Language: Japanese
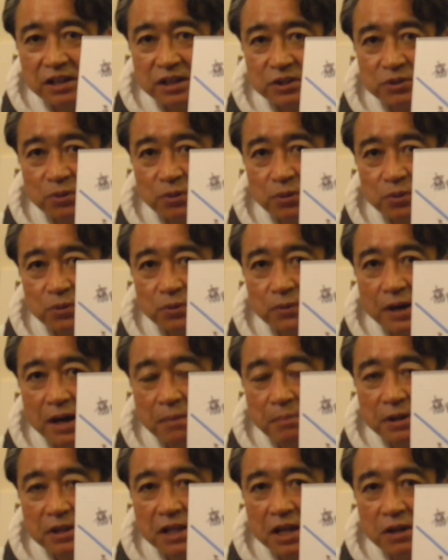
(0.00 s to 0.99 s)
そこをどう
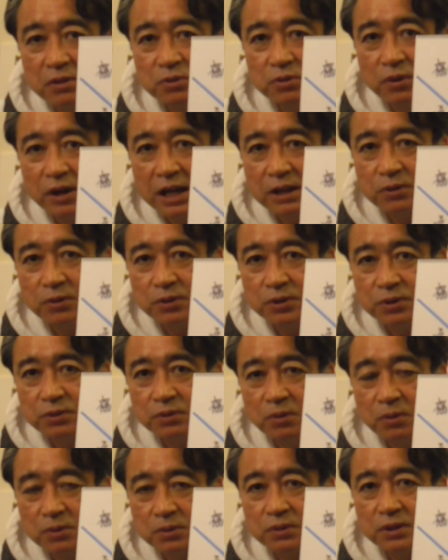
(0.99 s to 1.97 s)
はめていくのかとい
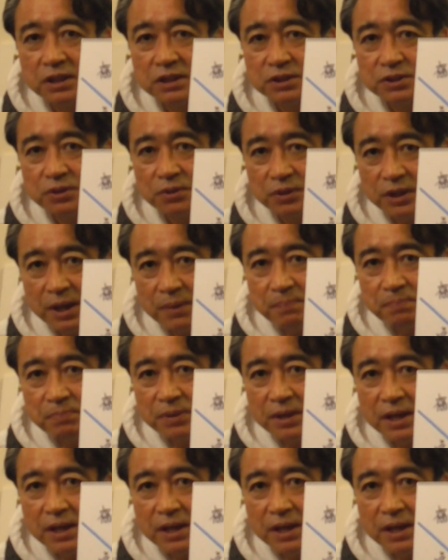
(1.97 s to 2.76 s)
うことですよね。